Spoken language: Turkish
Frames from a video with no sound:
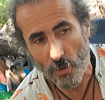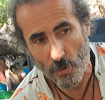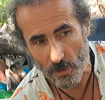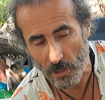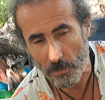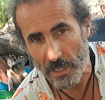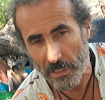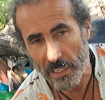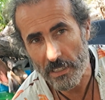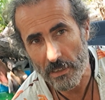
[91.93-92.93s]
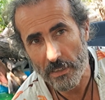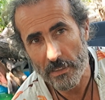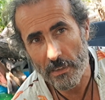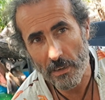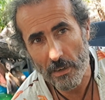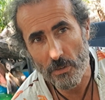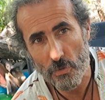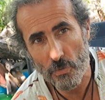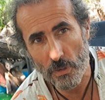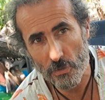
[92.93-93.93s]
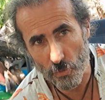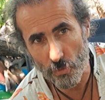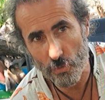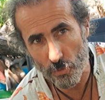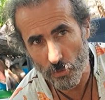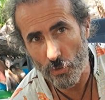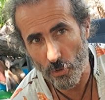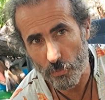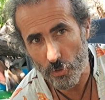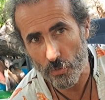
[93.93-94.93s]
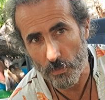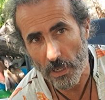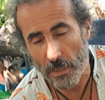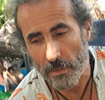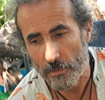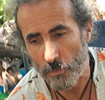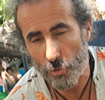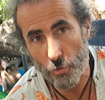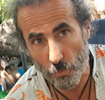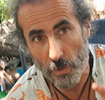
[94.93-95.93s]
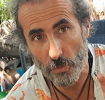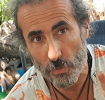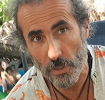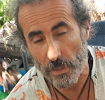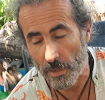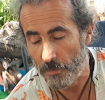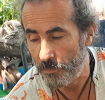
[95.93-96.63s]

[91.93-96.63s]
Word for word: Orada ben nehirlerin, akan suların durduğunu görmüştüm yani, bu cümle üzerine.